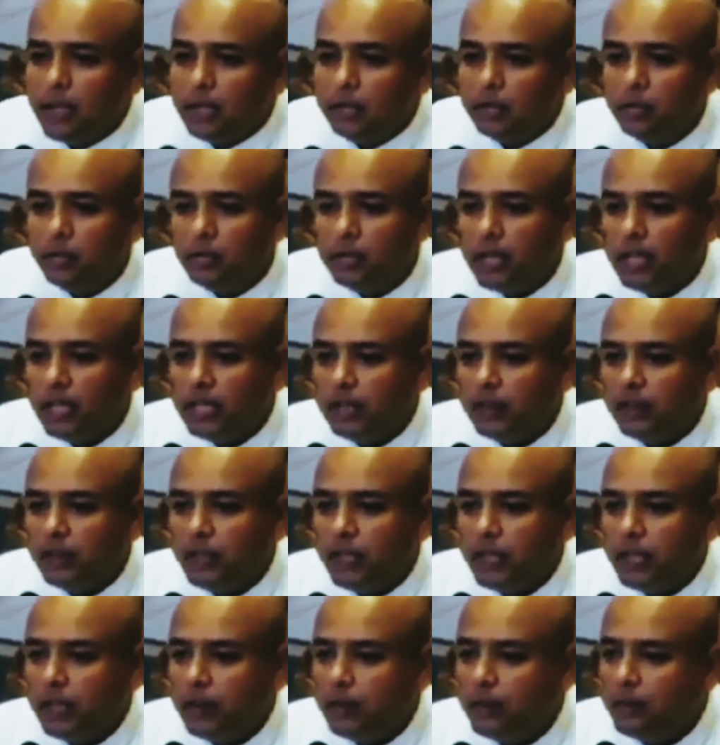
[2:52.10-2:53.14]
তাহলে আমরা
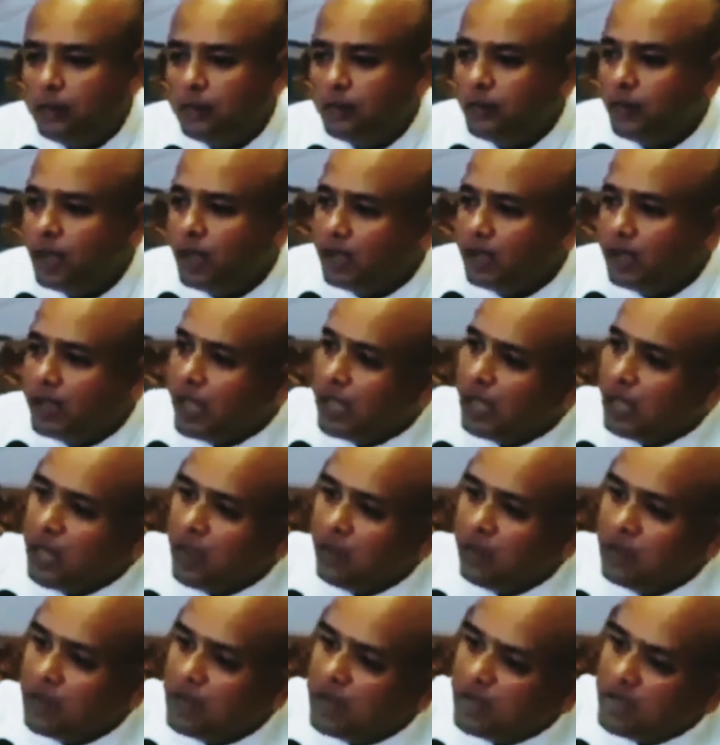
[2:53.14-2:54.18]
দুর্গা দেবী
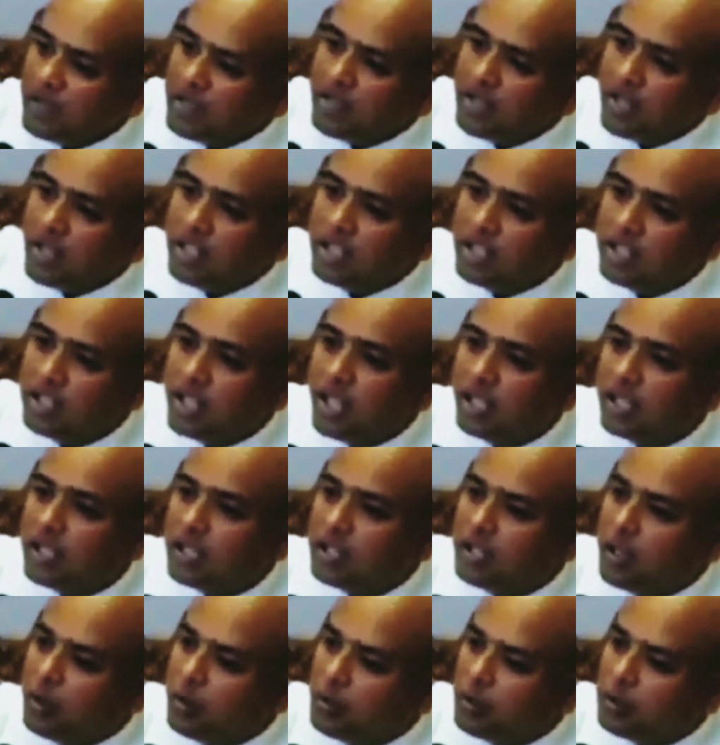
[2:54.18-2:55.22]
দেখলাম কৃষ্ণের
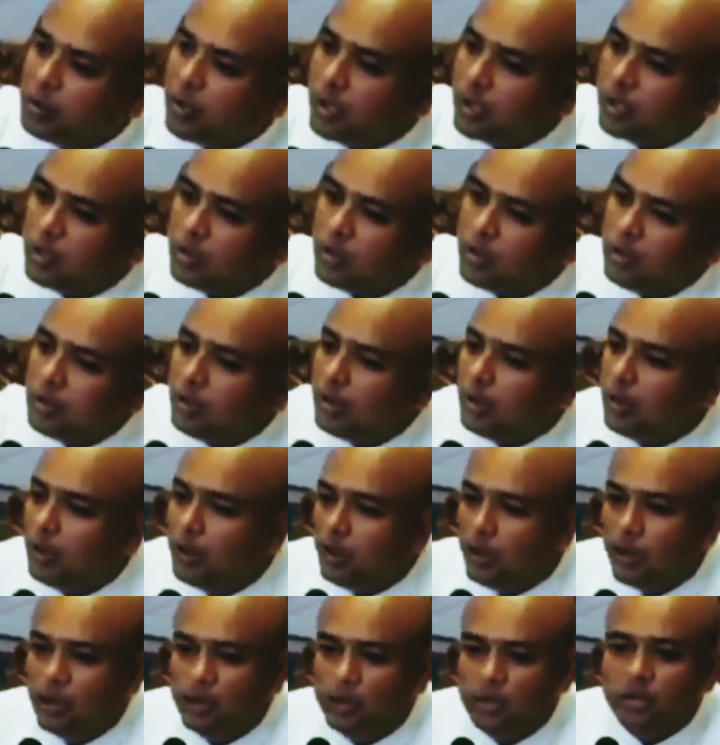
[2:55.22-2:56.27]
ইচ্ছাতে সমস্ত কিছু
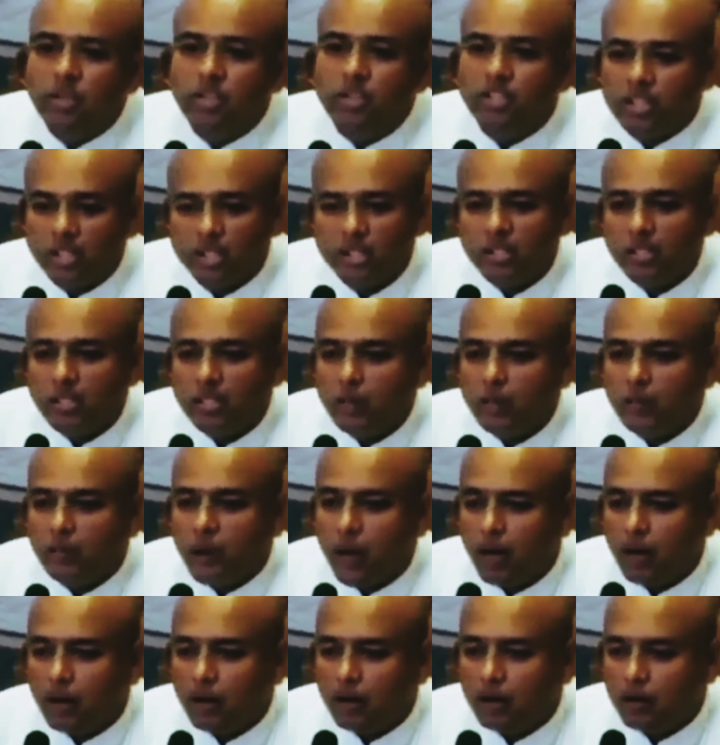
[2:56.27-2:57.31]
সৃষ্টি
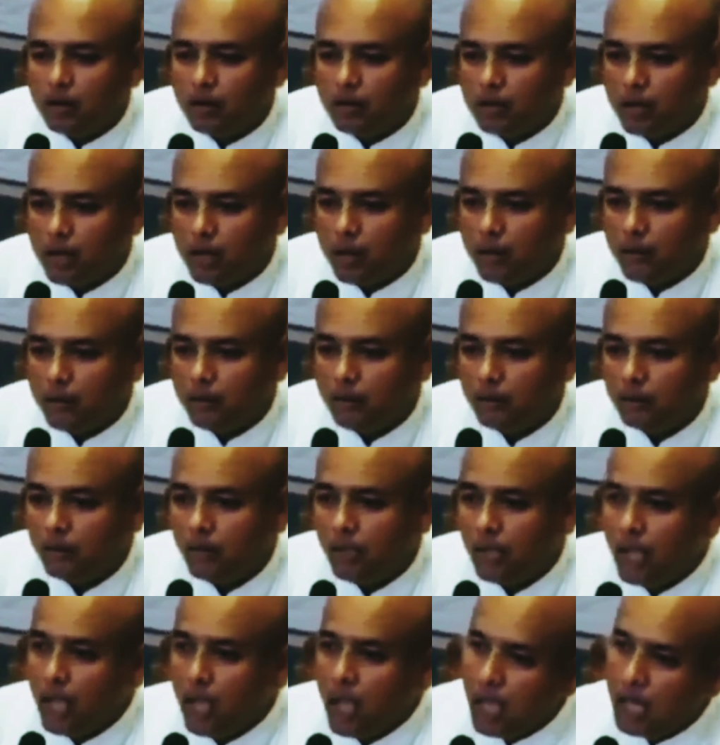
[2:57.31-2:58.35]
স্থিতি পালন করছেন
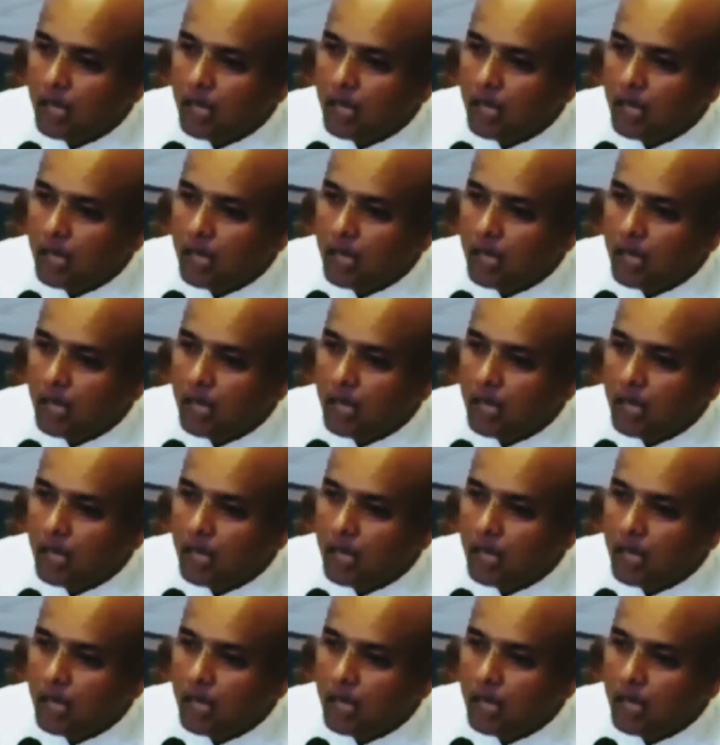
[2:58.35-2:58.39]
